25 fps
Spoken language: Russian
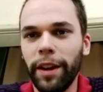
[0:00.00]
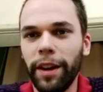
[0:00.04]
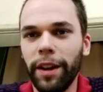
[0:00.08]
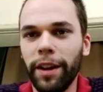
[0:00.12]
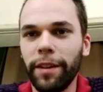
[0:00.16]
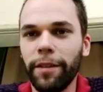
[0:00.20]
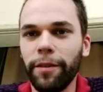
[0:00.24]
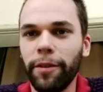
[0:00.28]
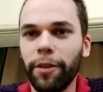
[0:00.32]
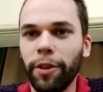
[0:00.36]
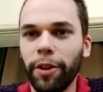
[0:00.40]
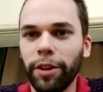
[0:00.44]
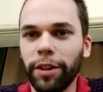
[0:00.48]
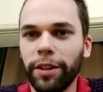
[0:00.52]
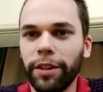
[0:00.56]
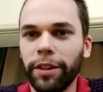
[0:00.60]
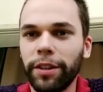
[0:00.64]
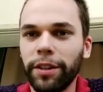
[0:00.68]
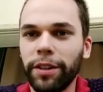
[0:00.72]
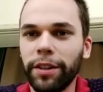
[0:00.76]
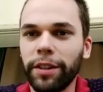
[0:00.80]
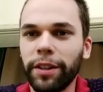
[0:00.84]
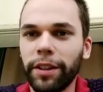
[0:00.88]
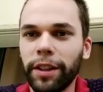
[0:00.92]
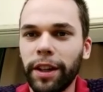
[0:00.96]
Mm-hmm. Вот
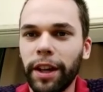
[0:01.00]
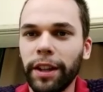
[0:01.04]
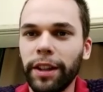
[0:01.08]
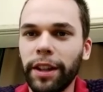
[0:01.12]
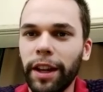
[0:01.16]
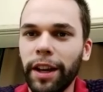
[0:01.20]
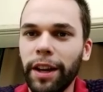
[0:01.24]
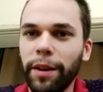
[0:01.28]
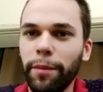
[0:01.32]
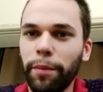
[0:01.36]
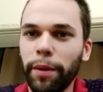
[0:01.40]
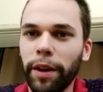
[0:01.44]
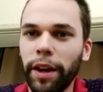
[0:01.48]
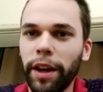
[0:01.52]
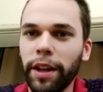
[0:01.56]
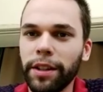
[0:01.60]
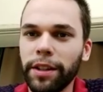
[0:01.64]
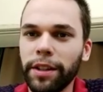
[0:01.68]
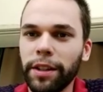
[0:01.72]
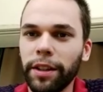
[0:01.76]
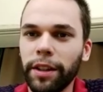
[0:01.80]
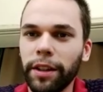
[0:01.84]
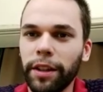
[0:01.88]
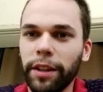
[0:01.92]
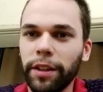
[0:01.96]
к этой
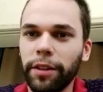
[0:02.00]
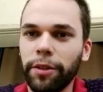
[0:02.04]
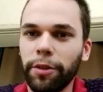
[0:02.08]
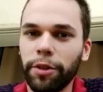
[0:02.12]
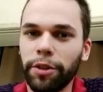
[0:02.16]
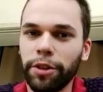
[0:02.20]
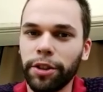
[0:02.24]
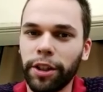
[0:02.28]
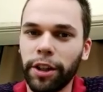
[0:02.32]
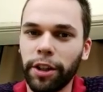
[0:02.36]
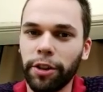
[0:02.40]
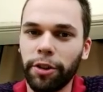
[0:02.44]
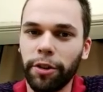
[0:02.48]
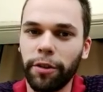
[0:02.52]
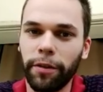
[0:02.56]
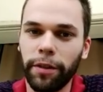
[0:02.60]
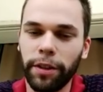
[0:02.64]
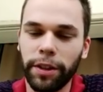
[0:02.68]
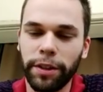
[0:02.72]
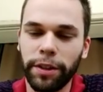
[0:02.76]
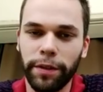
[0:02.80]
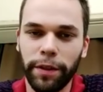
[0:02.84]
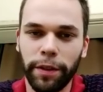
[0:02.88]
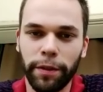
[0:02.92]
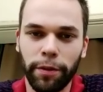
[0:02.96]
Олимпиаде тоже
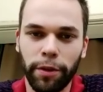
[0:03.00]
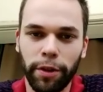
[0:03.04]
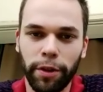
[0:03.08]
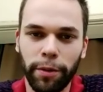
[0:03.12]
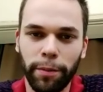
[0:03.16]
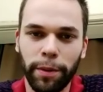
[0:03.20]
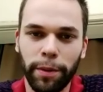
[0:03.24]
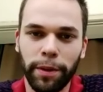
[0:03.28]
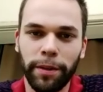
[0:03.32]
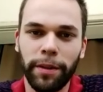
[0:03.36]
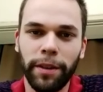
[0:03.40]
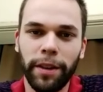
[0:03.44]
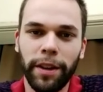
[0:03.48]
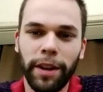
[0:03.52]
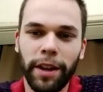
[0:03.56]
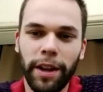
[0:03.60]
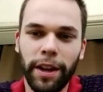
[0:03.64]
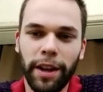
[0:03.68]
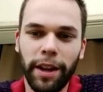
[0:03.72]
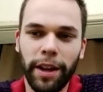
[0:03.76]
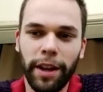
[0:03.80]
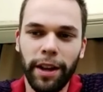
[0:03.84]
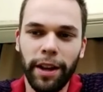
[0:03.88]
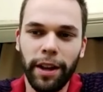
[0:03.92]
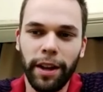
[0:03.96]
готовились в Европе.
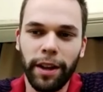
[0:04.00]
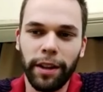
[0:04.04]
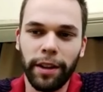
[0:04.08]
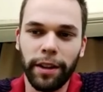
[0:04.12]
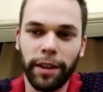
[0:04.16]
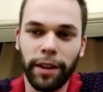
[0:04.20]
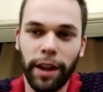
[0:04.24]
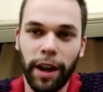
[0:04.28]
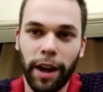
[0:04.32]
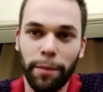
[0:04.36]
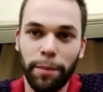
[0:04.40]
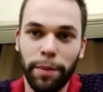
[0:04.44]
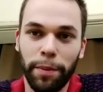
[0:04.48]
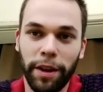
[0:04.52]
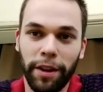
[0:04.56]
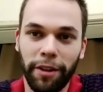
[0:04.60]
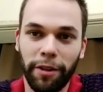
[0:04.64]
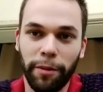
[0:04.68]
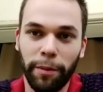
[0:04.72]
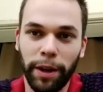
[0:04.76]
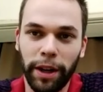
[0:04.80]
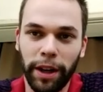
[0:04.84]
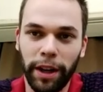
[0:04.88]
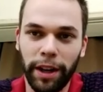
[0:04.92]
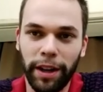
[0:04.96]
Да,
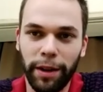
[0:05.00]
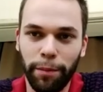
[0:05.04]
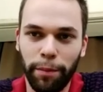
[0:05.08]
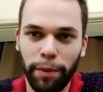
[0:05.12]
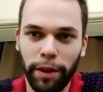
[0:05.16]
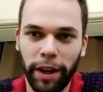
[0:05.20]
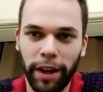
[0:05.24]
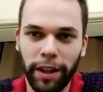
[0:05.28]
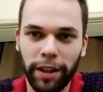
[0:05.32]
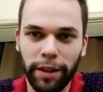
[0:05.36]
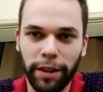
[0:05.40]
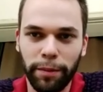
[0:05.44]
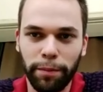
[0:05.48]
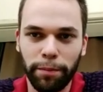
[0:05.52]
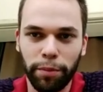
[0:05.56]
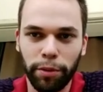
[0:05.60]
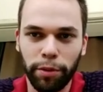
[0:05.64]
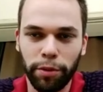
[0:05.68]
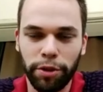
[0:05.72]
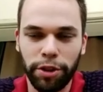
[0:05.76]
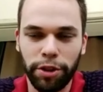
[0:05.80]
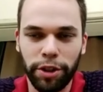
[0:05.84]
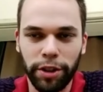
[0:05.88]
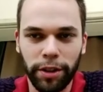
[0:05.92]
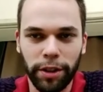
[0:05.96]
первая моя Олимпиада.
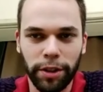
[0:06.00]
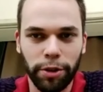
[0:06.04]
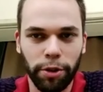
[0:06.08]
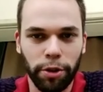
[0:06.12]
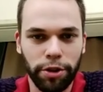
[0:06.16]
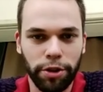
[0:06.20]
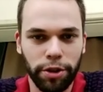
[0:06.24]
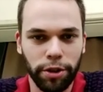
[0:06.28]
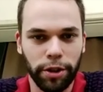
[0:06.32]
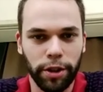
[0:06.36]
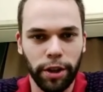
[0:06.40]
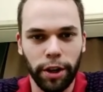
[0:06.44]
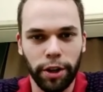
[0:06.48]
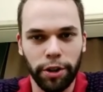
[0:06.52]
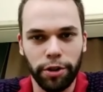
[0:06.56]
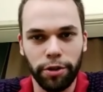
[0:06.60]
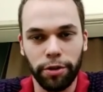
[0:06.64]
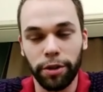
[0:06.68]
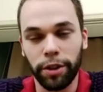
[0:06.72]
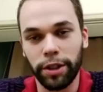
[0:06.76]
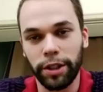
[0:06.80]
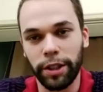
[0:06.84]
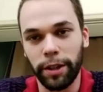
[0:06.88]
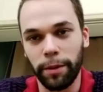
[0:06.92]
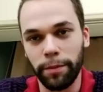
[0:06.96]
Получилось очень
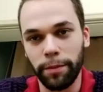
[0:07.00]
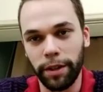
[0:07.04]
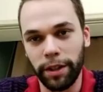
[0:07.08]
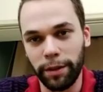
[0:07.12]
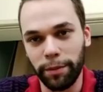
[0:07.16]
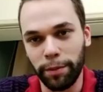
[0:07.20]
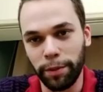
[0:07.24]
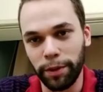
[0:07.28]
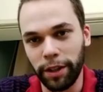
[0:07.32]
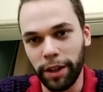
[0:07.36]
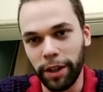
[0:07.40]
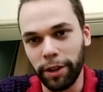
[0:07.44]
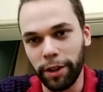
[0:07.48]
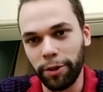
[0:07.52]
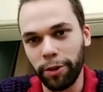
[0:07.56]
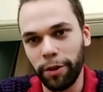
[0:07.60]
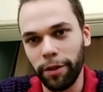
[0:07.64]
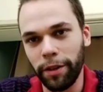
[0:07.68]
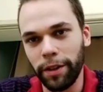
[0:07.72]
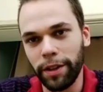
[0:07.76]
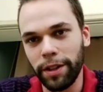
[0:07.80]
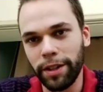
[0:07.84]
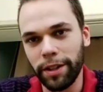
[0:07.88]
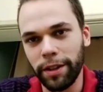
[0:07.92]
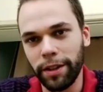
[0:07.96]
хорошо, на самом деле,
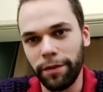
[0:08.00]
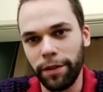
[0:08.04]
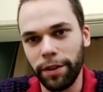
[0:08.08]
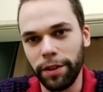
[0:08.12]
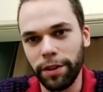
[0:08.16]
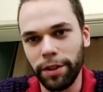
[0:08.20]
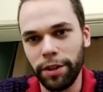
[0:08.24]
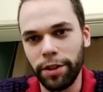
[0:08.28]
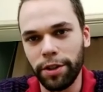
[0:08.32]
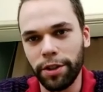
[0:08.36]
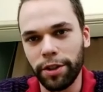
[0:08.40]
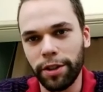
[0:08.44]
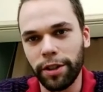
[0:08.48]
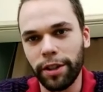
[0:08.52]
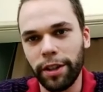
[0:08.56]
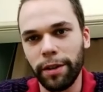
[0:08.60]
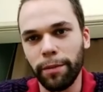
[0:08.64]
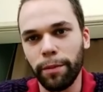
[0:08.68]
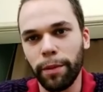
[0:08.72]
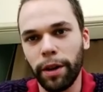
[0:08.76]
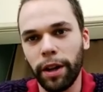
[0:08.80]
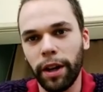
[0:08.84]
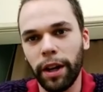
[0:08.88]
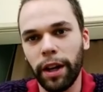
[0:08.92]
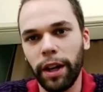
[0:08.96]
подготовиться физически и
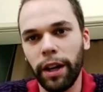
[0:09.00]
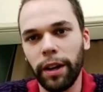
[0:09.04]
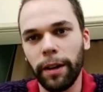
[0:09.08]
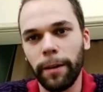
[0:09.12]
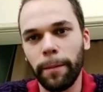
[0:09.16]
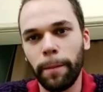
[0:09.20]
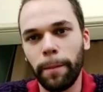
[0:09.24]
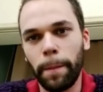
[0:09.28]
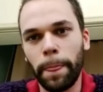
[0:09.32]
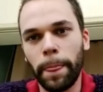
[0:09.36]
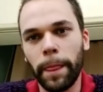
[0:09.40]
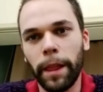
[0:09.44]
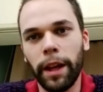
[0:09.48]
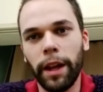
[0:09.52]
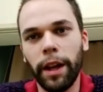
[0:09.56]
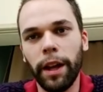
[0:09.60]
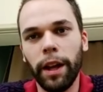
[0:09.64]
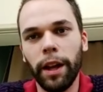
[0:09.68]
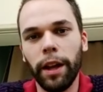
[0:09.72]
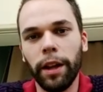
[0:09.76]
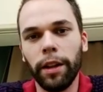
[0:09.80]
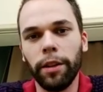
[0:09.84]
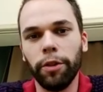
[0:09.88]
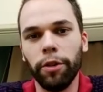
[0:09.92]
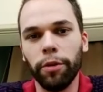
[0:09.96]
морально.
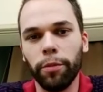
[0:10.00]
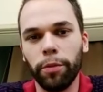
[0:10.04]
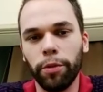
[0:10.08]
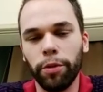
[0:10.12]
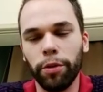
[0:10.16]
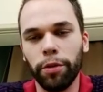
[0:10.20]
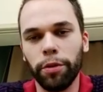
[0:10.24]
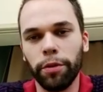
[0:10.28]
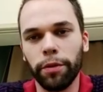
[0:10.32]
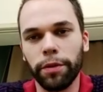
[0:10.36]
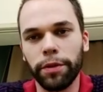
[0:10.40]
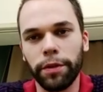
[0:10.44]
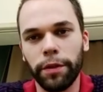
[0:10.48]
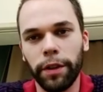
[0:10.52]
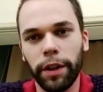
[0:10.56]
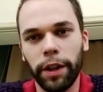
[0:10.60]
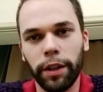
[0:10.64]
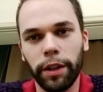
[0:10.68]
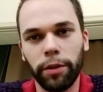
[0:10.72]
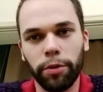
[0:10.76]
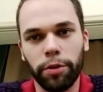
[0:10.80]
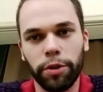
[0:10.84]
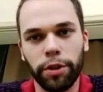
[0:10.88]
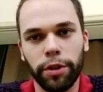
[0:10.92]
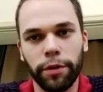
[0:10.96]
Думаю, в своей
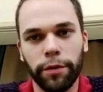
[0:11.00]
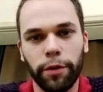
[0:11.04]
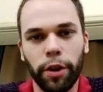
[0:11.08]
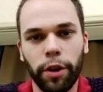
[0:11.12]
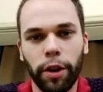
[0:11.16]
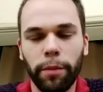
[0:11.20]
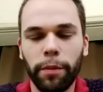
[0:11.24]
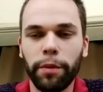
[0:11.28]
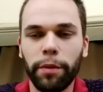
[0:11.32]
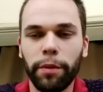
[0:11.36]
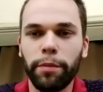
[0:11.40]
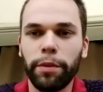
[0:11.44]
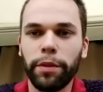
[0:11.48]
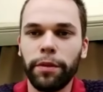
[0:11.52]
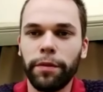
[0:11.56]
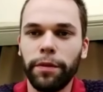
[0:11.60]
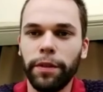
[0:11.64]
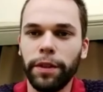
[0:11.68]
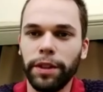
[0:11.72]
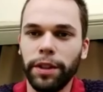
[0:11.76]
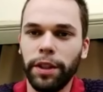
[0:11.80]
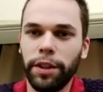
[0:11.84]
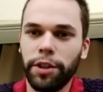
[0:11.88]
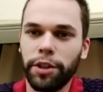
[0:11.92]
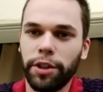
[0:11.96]
лучшей форме был
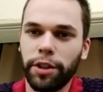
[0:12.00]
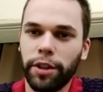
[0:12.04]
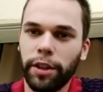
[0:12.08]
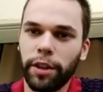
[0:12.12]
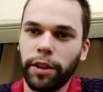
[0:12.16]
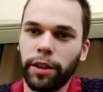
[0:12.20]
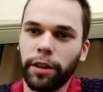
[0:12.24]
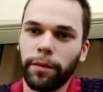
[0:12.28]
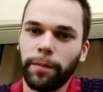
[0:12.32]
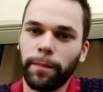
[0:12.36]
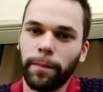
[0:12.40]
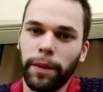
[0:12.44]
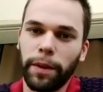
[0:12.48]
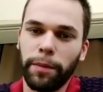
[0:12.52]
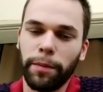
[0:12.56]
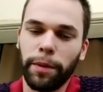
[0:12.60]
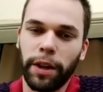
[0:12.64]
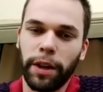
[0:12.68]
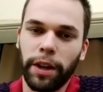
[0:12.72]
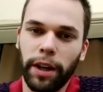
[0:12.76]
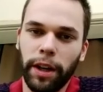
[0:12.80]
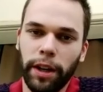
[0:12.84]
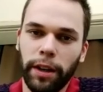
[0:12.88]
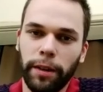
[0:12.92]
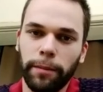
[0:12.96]
физически так и
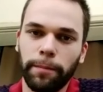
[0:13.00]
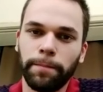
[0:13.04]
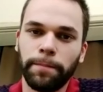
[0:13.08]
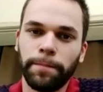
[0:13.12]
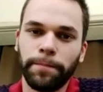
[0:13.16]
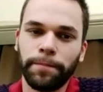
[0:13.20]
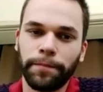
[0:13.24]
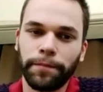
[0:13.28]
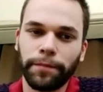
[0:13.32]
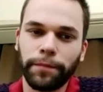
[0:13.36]
морально.